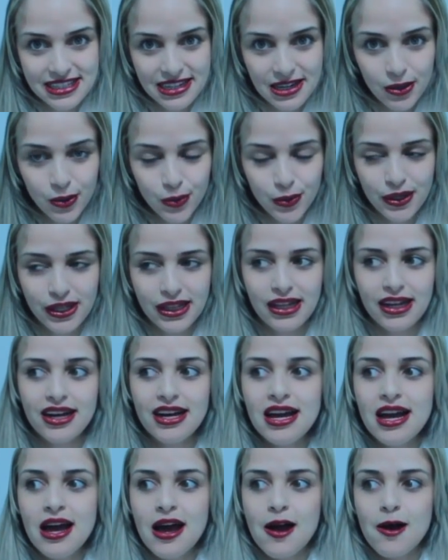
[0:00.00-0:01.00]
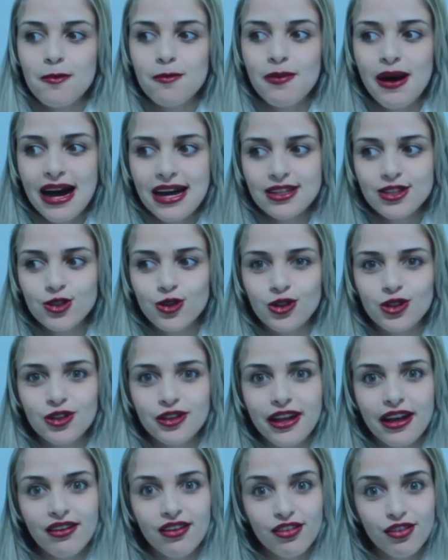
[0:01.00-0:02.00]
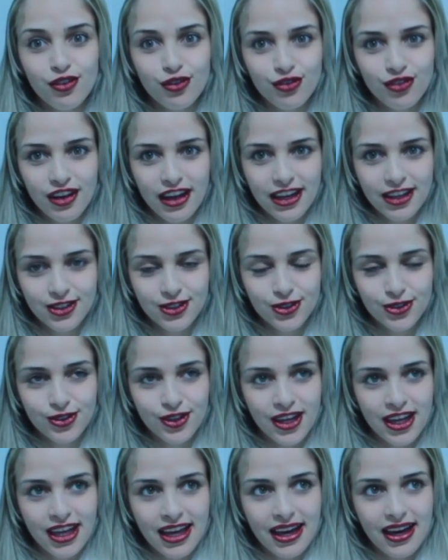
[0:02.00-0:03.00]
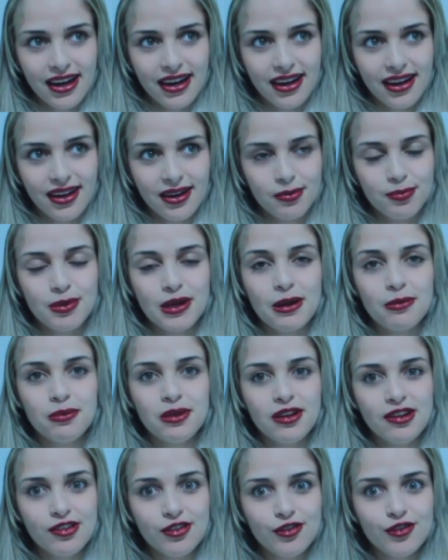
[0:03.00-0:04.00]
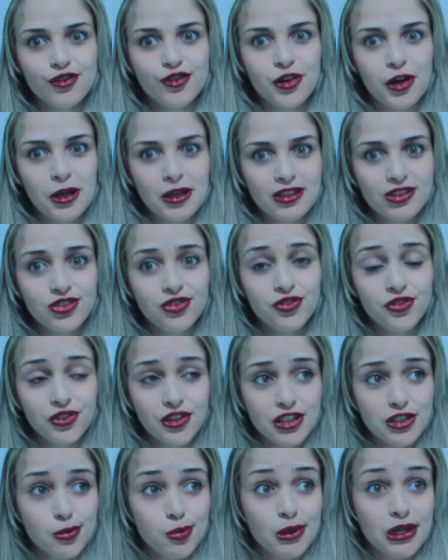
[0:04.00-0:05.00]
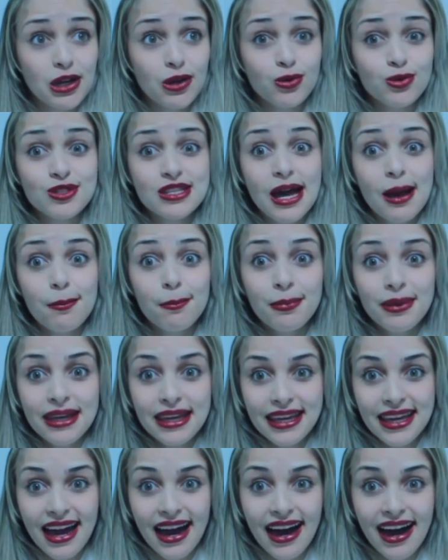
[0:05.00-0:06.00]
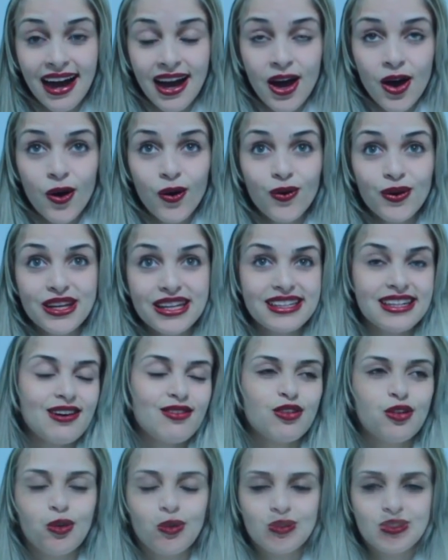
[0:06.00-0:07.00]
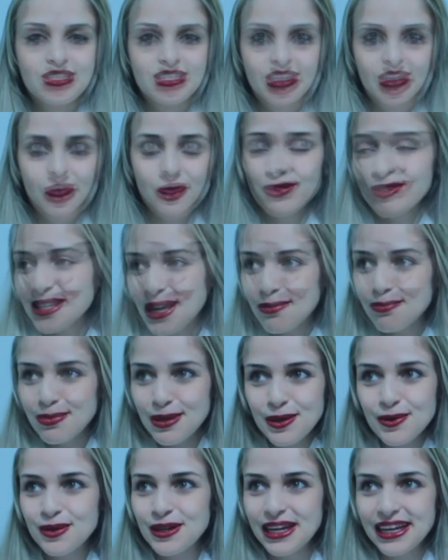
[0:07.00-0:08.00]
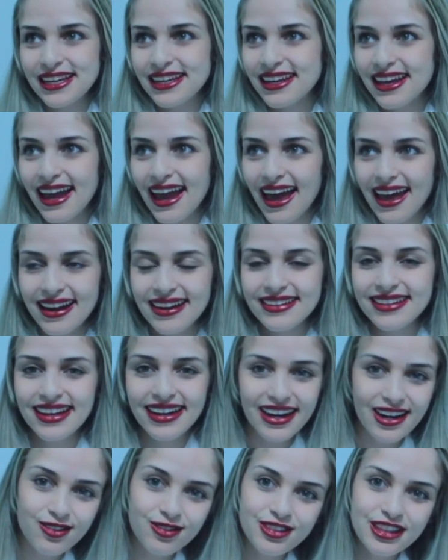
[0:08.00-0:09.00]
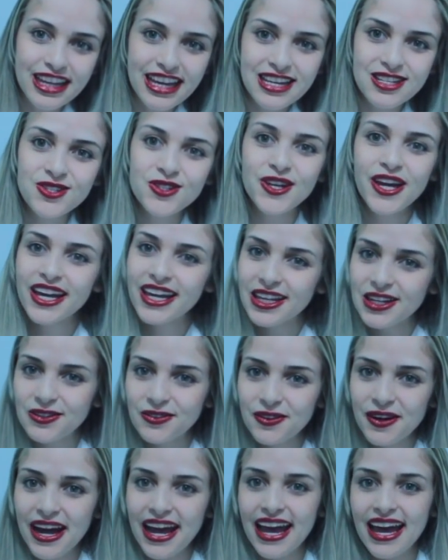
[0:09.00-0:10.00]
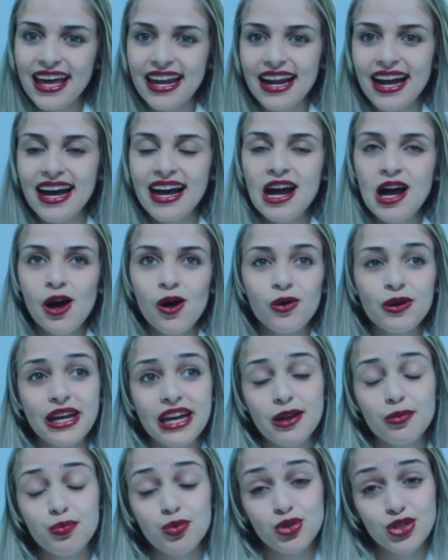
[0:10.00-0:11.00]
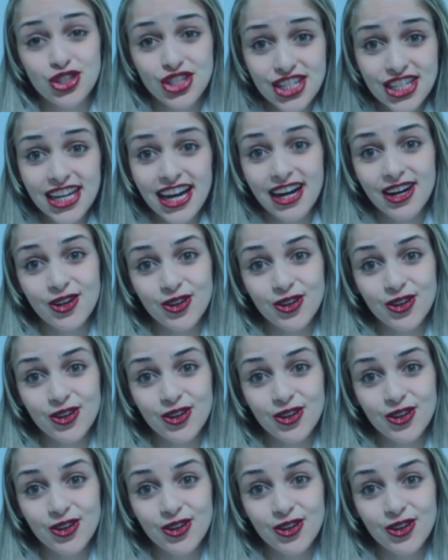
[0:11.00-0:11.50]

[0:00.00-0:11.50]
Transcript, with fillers: tranquila, mas quando eu tava vivendo uh, é, para mim foi difícil porque eu não sabia o que estava acontecendo. Eu não sabia o que, que era da gravidez, o que, que não era, o que, que podia